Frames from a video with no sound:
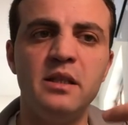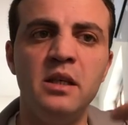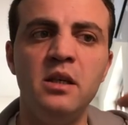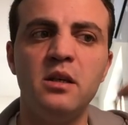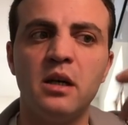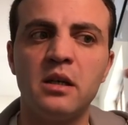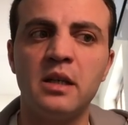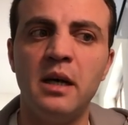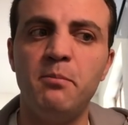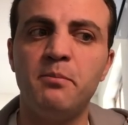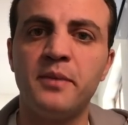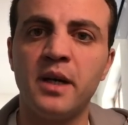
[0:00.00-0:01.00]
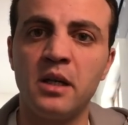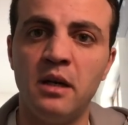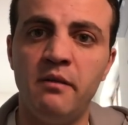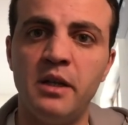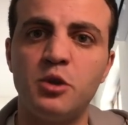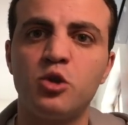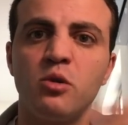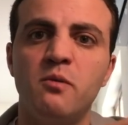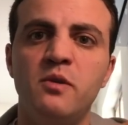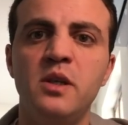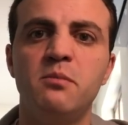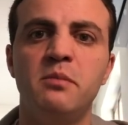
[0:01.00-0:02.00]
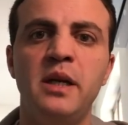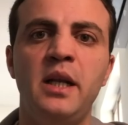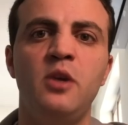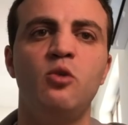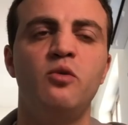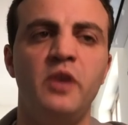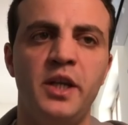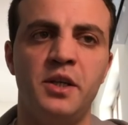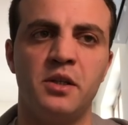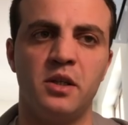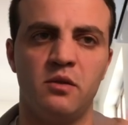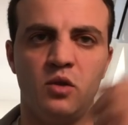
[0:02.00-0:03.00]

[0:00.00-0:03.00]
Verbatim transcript: и когда продавать, чтобы вы были уверены.